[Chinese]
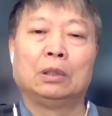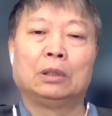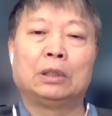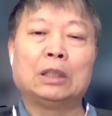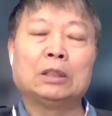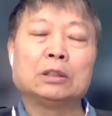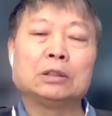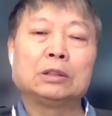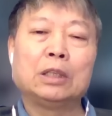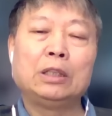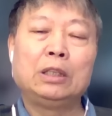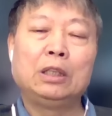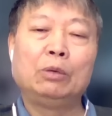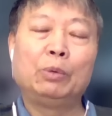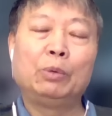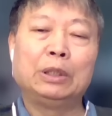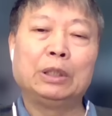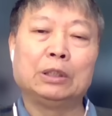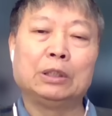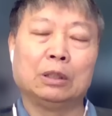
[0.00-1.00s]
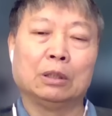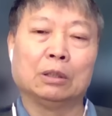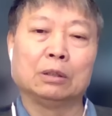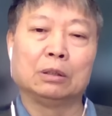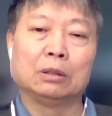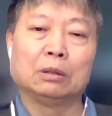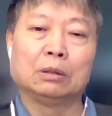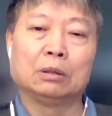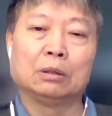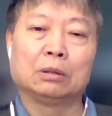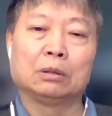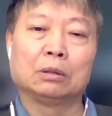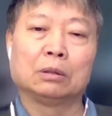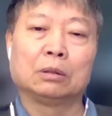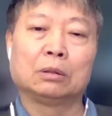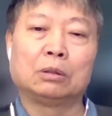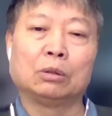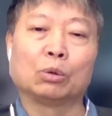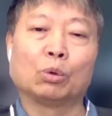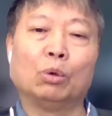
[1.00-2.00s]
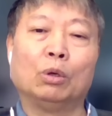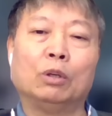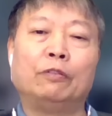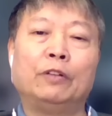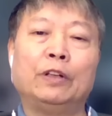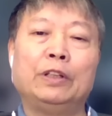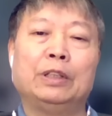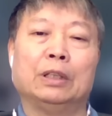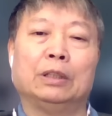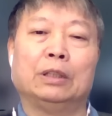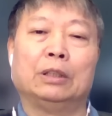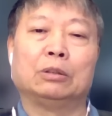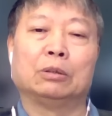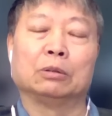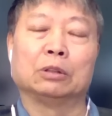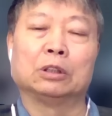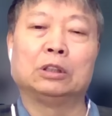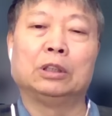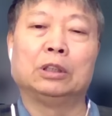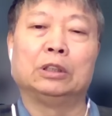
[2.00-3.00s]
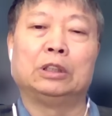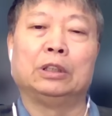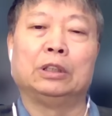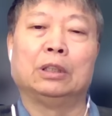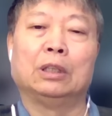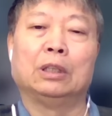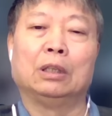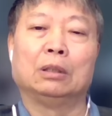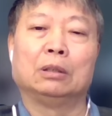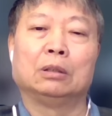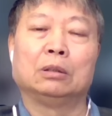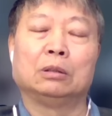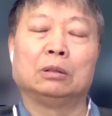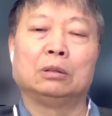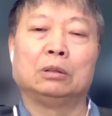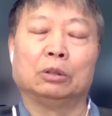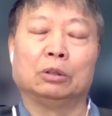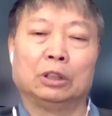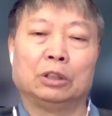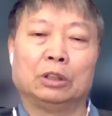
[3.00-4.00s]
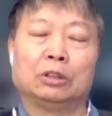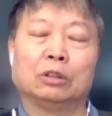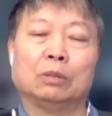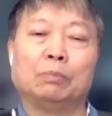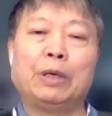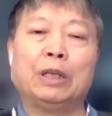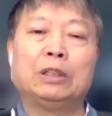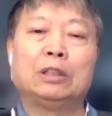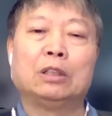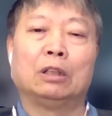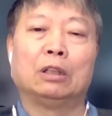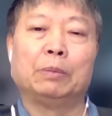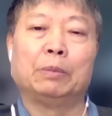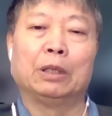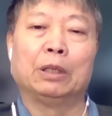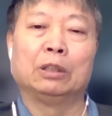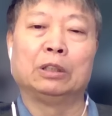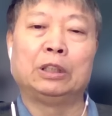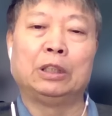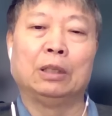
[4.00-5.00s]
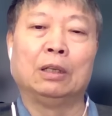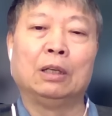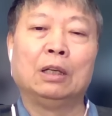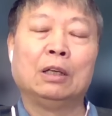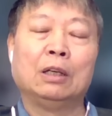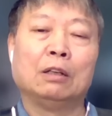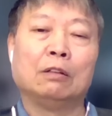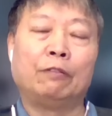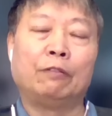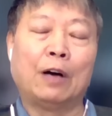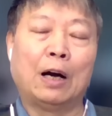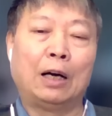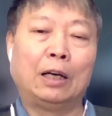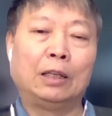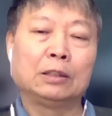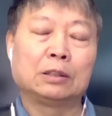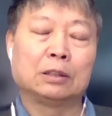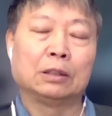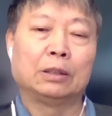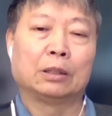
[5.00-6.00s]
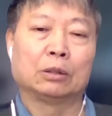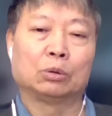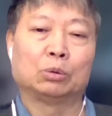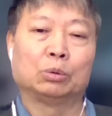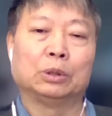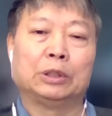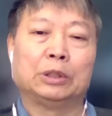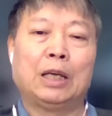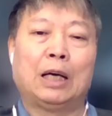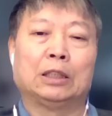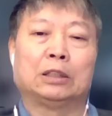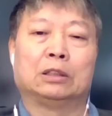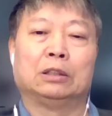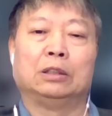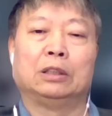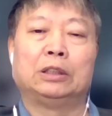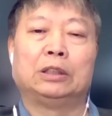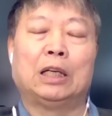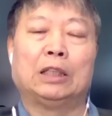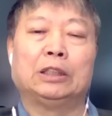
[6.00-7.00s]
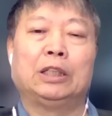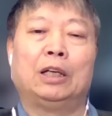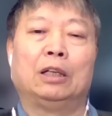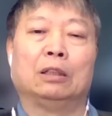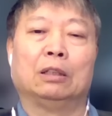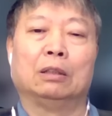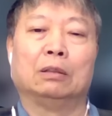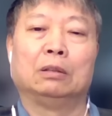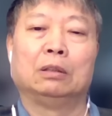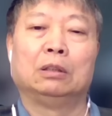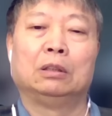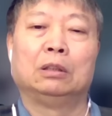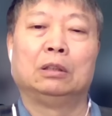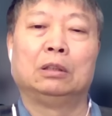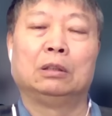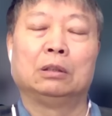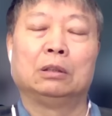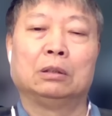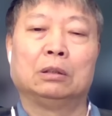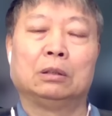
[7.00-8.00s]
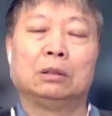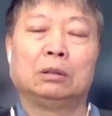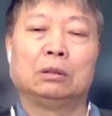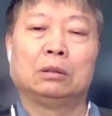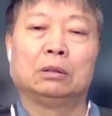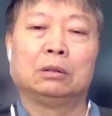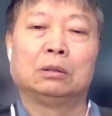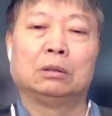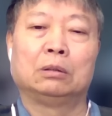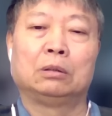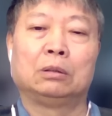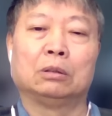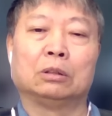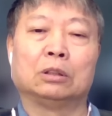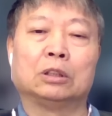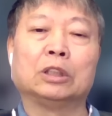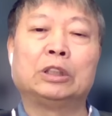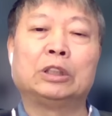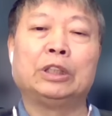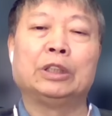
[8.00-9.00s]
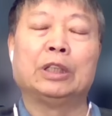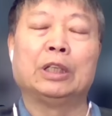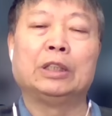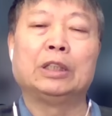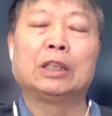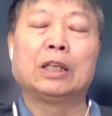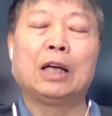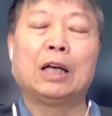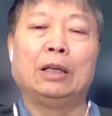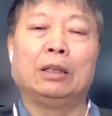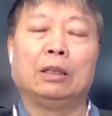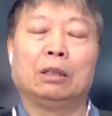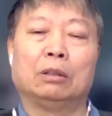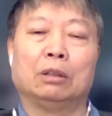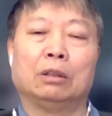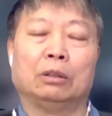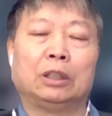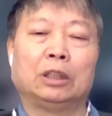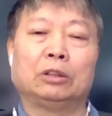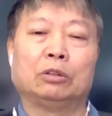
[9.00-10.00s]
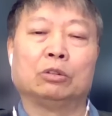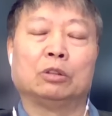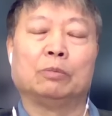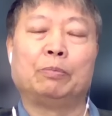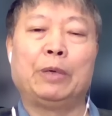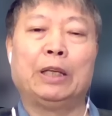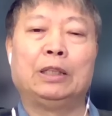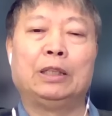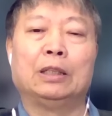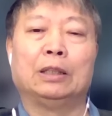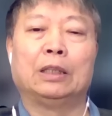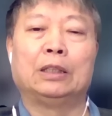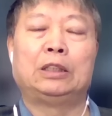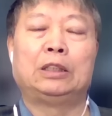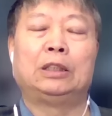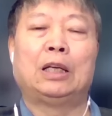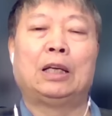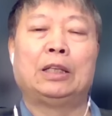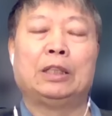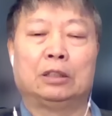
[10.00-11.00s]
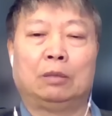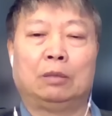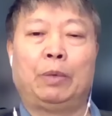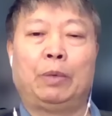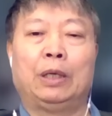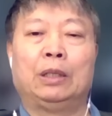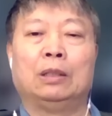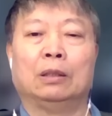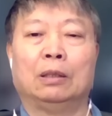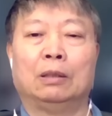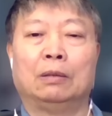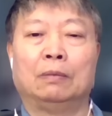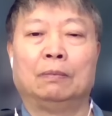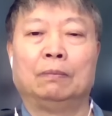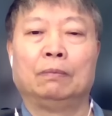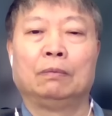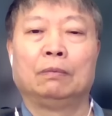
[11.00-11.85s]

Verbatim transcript: 但是正因为那些就过分的那种色情的可是就是编造的描写，反而使那个书的价值呢下降了。就知情人一看啊、呃，这个都是编的，但其他也是编的了。